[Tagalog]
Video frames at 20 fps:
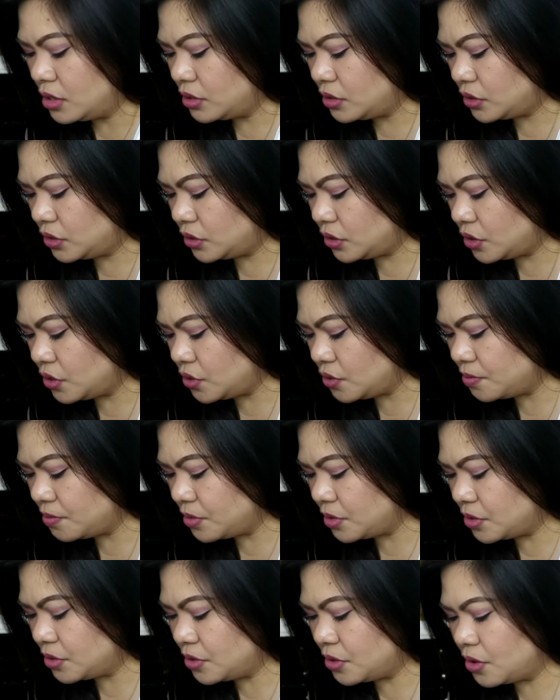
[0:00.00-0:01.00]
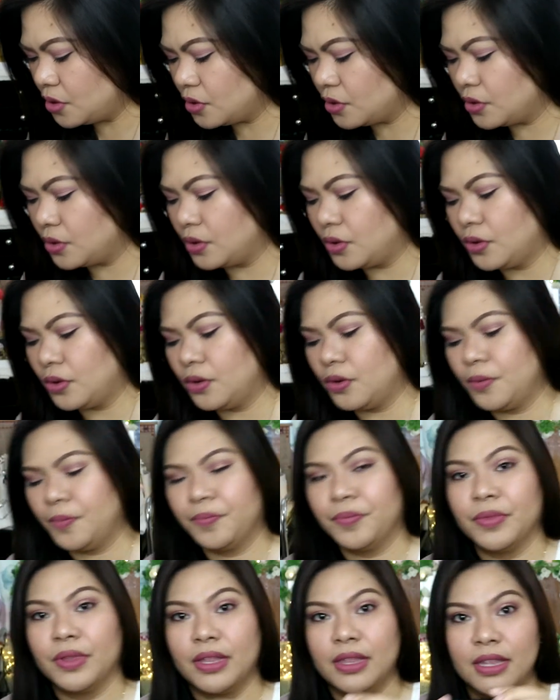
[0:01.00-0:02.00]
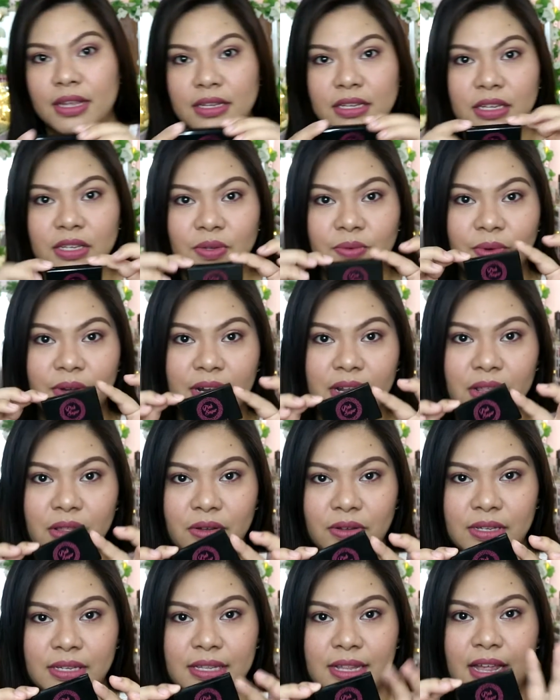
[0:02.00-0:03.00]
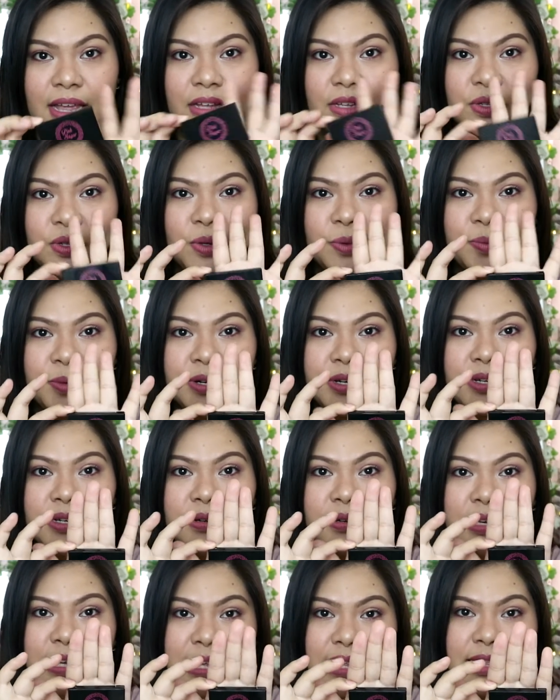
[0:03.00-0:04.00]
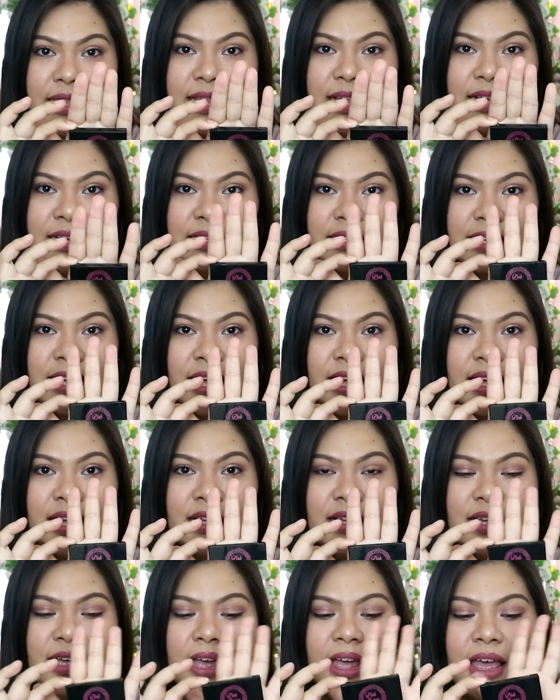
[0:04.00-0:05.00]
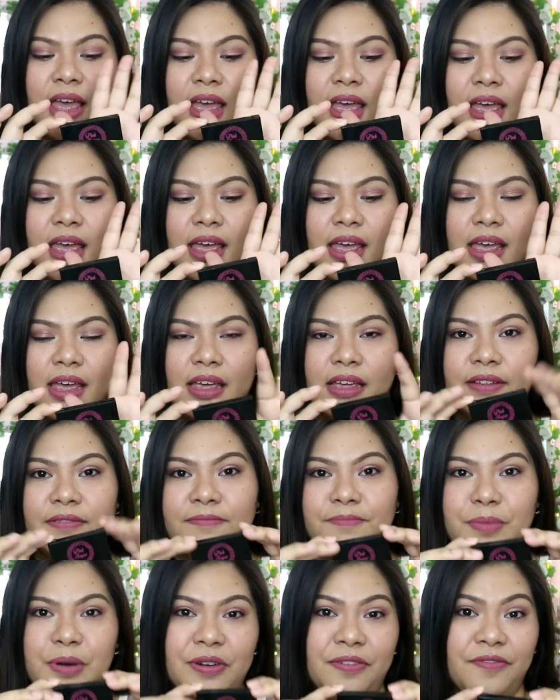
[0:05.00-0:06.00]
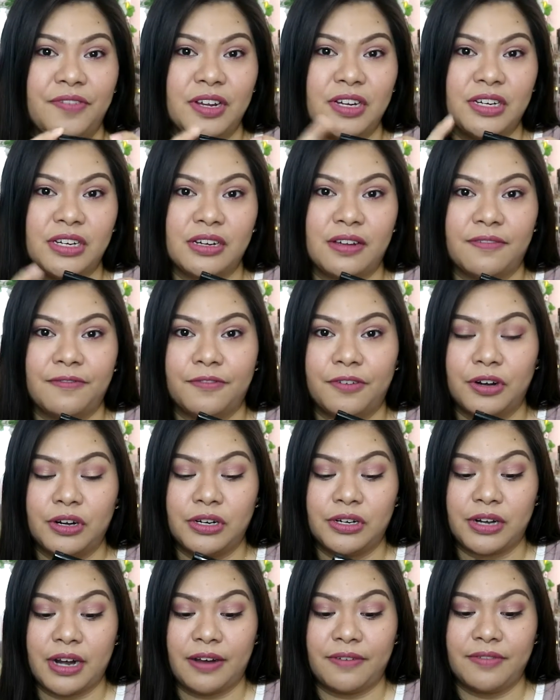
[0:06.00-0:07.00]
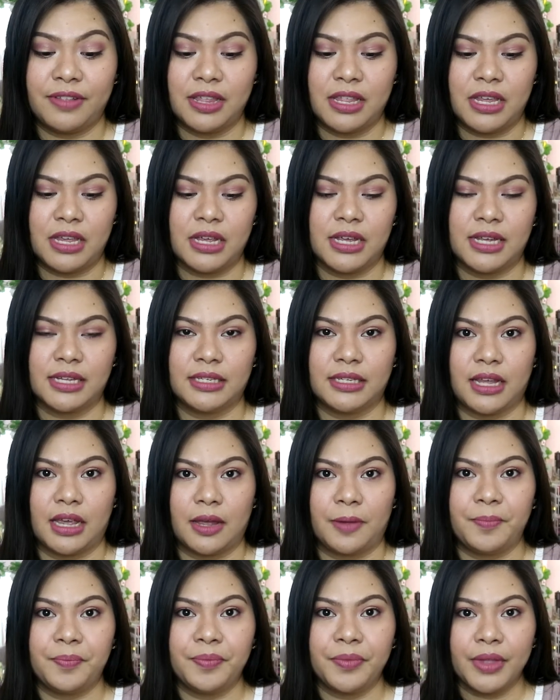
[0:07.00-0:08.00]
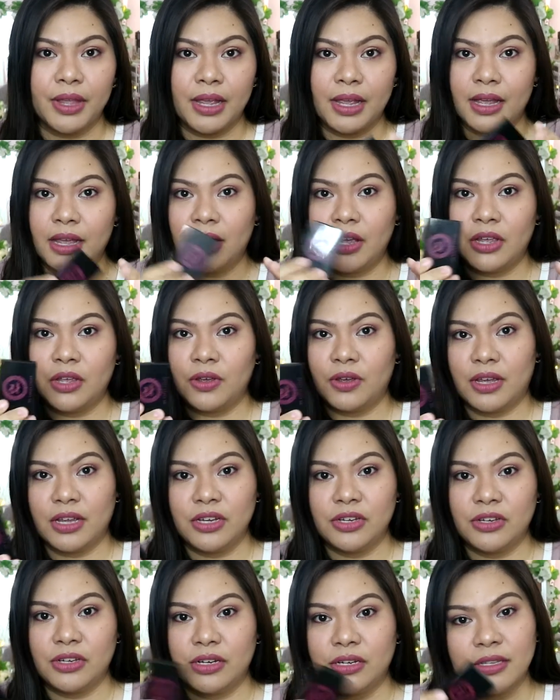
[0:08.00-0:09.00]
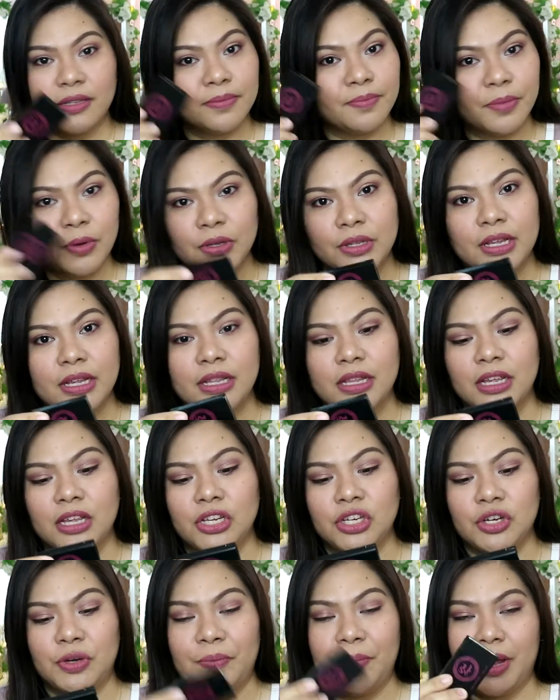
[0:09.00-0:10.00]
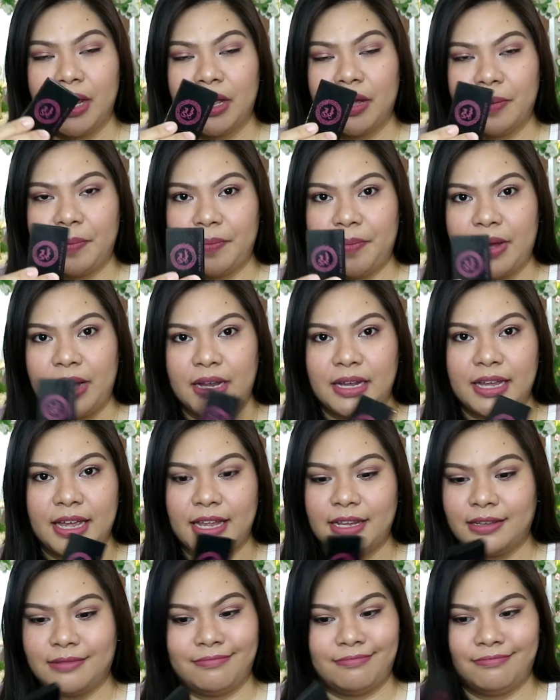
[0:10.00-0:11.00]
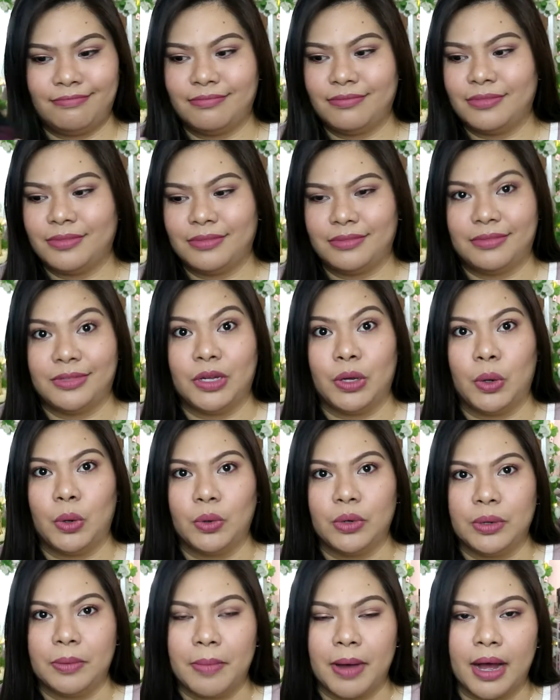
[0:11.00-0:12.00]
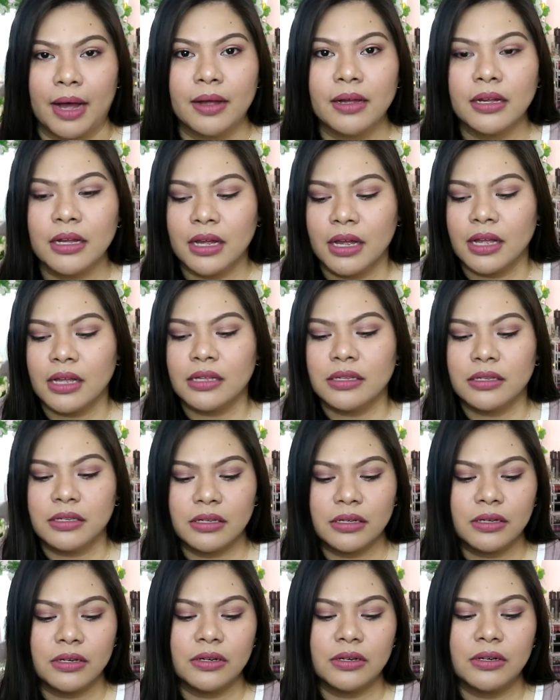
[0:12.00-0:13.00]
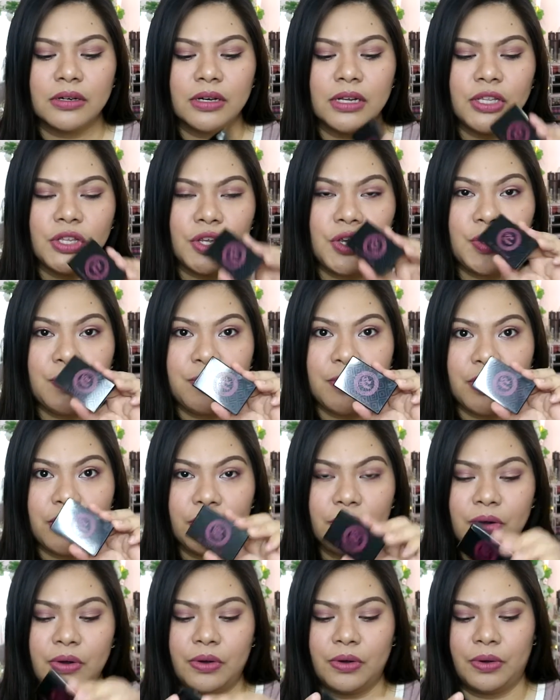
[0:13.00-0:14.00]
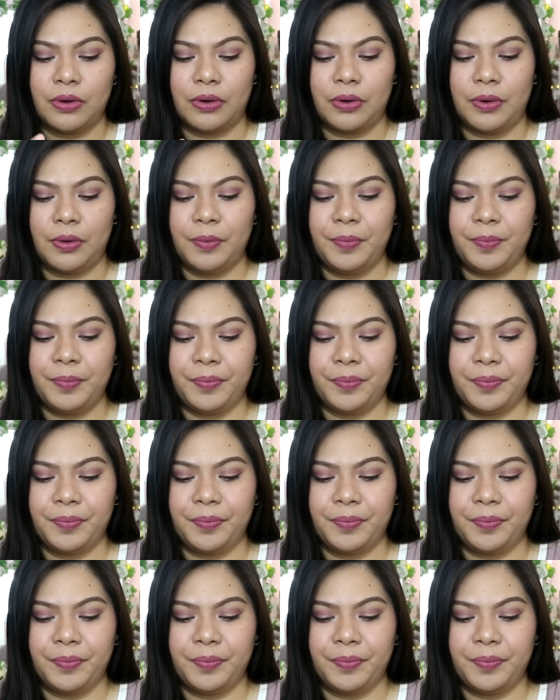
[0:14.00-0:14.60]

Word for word: So, yung Morocco, this is what it looks like. Super liit lang niya. And perfect siya for traveling kasi you can just put it in your makeup bag and go, ba? Diba? So, ito yung Morocco.